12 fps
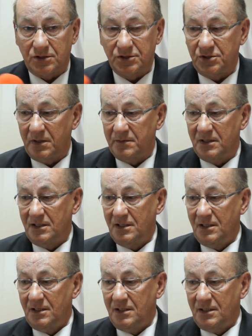Własny
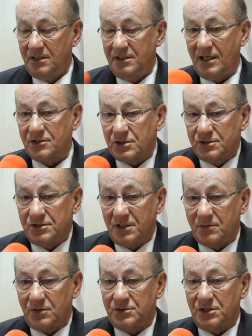wizerunek, tak? Jak
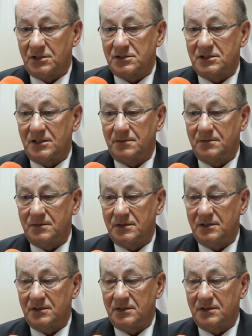rządziłem Grudziądzem